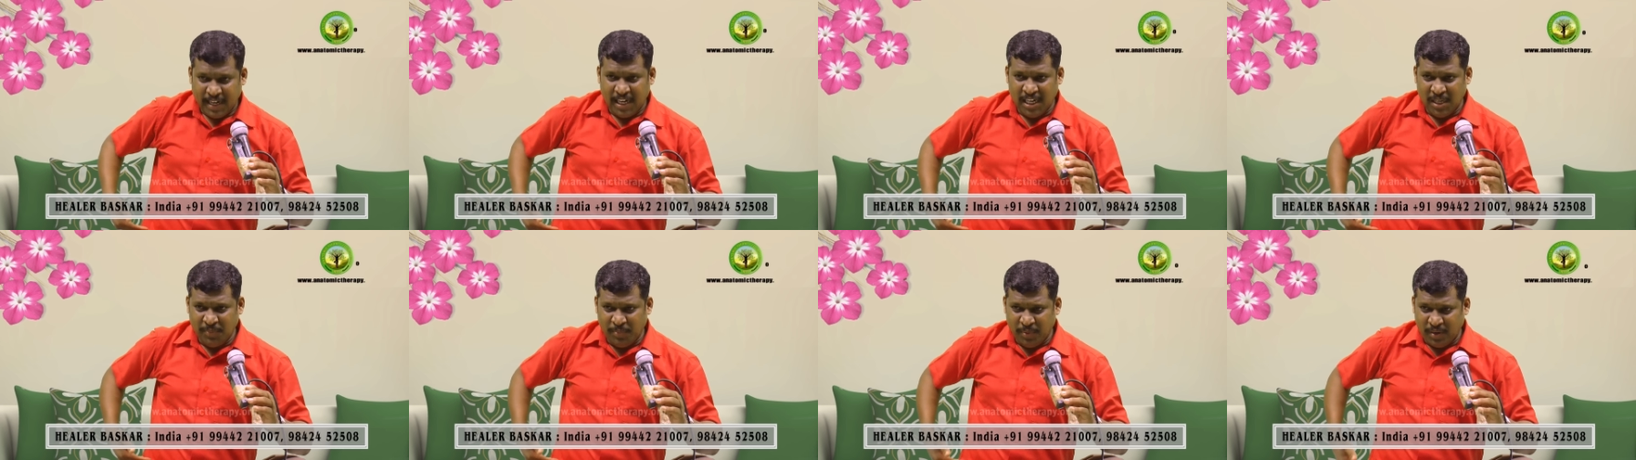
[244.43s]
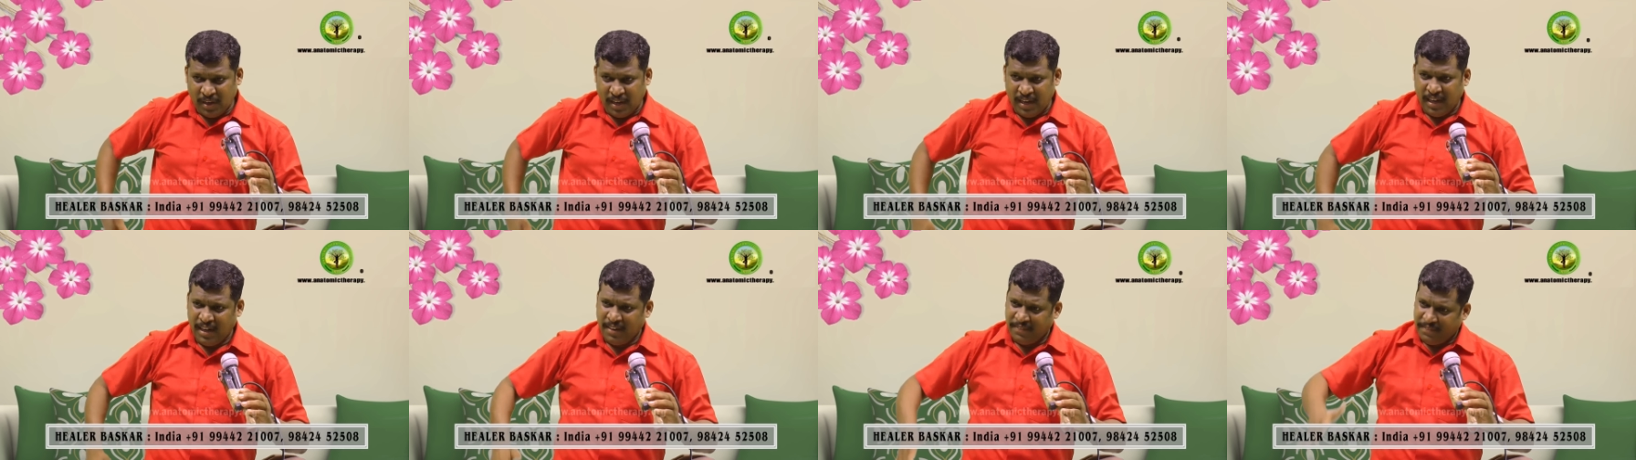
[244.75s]

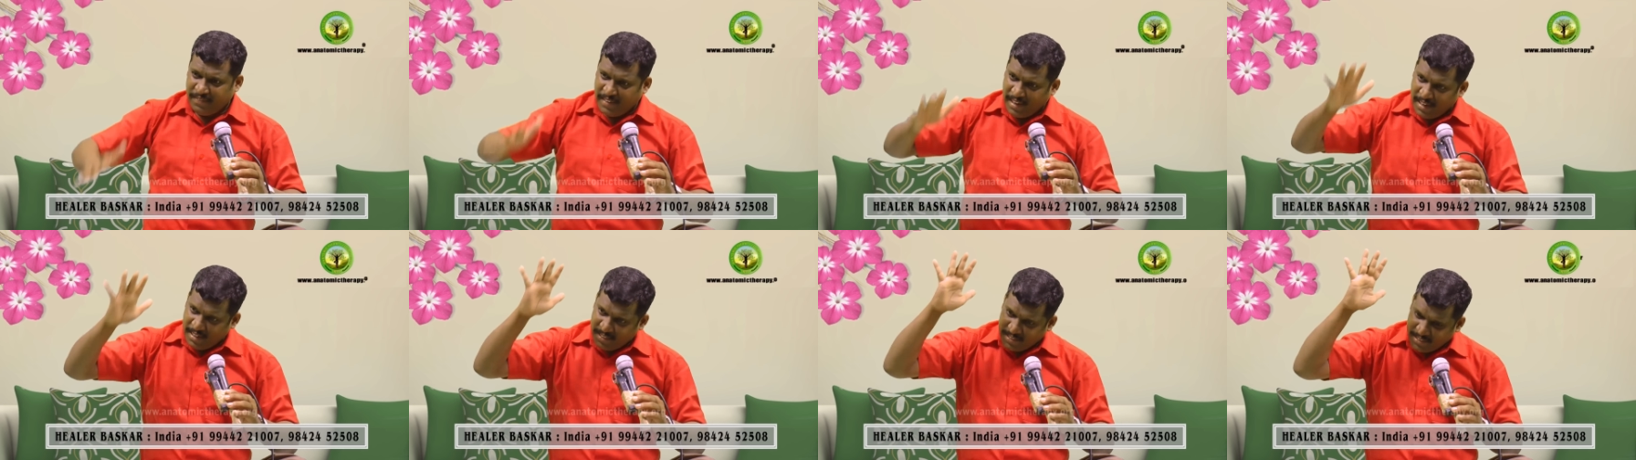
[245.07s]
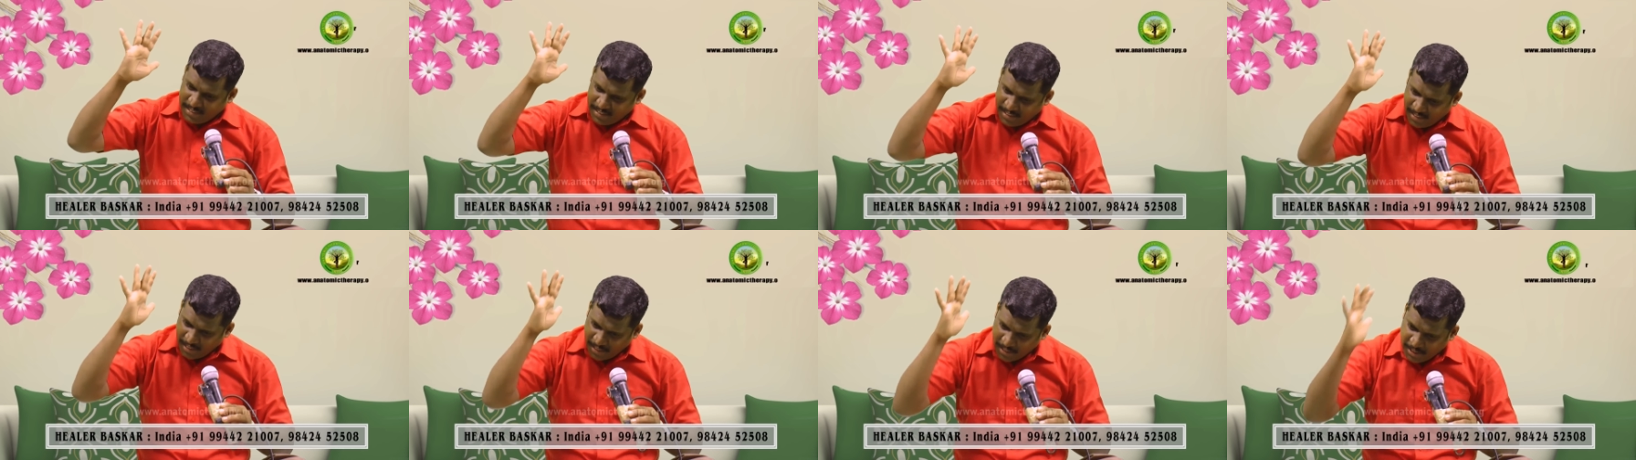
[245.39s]
இடுப்பு கீழே வேலை
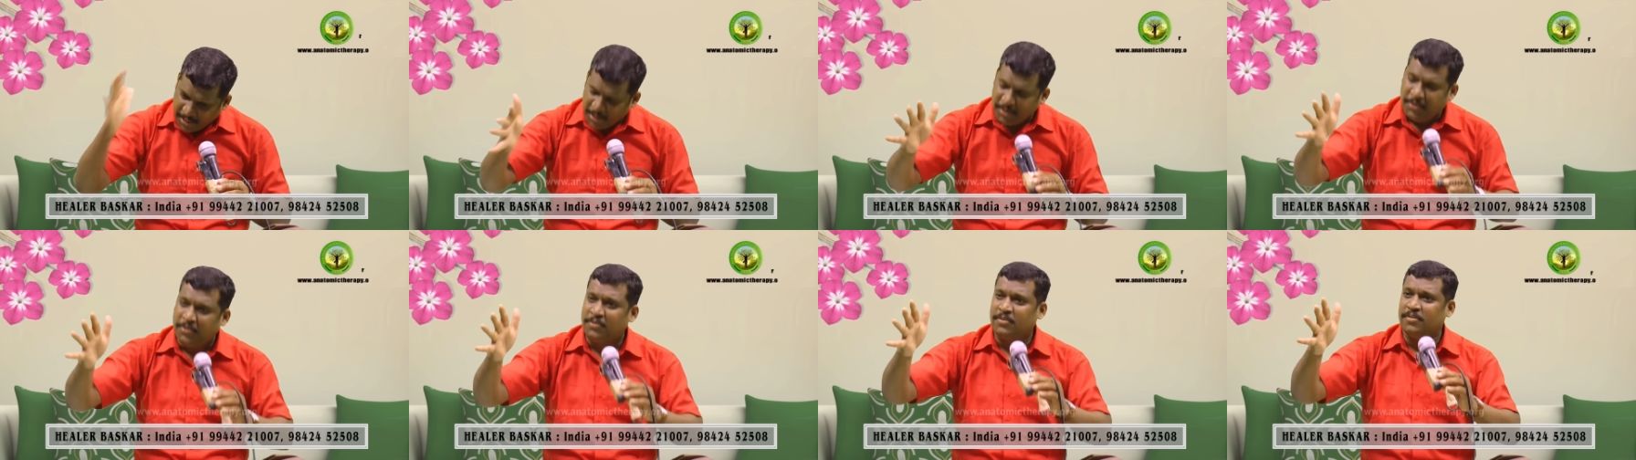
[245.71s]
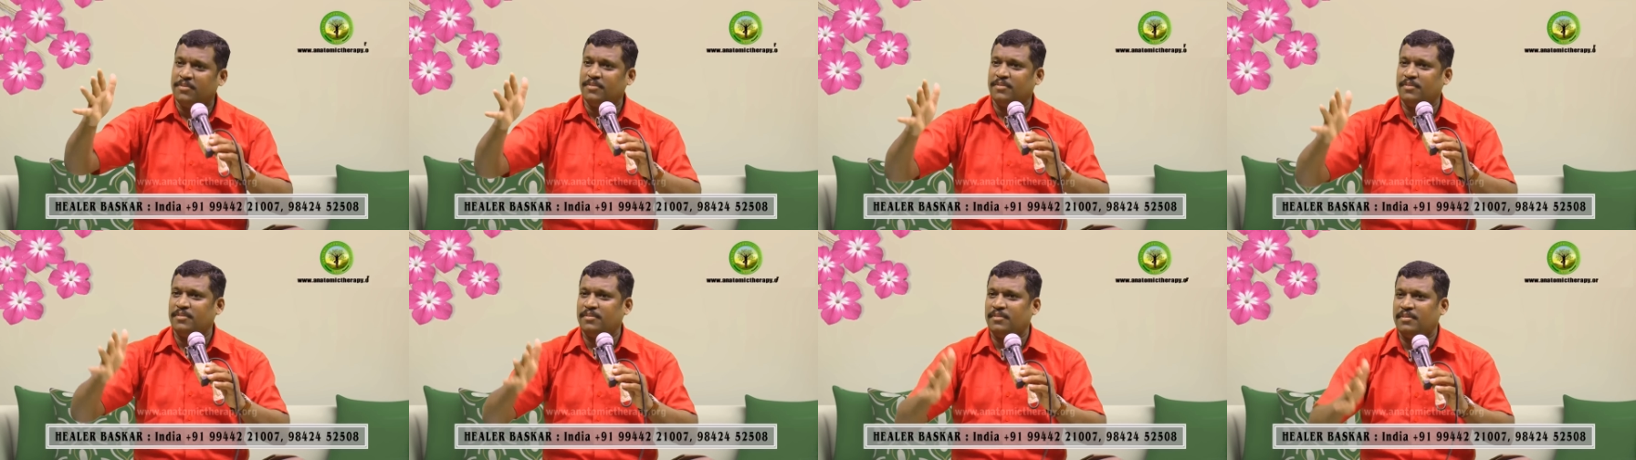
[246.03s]
செய்யாட்டியும்
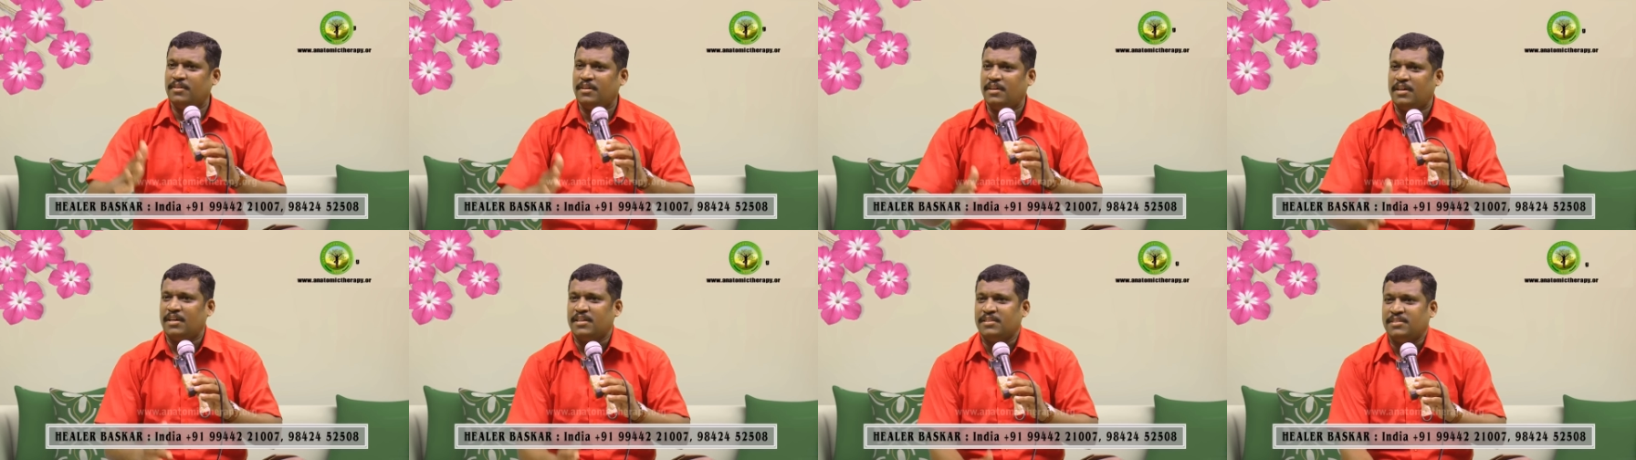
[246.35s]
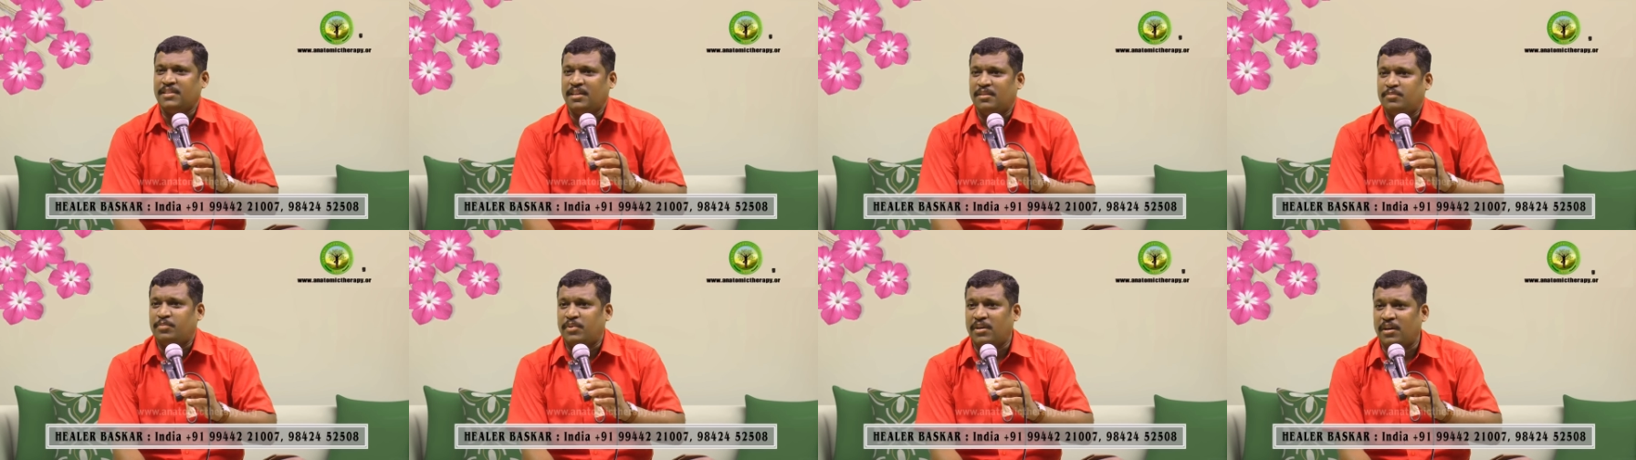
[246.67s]

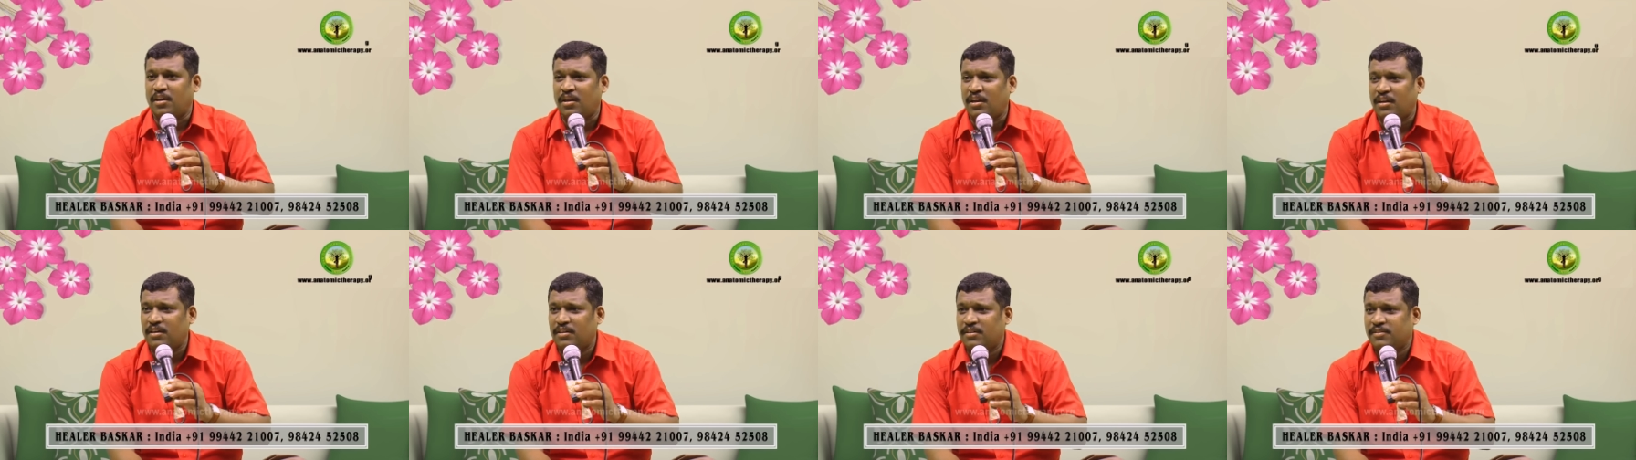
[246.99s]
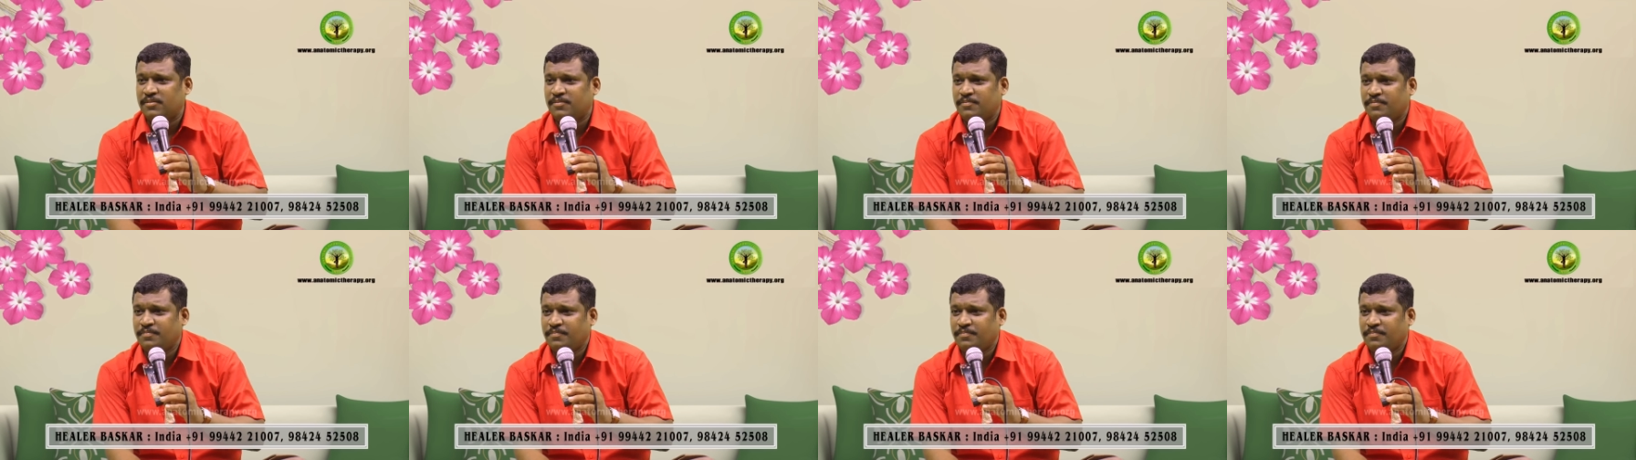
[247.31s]
அரசியல் பண்ணலாம்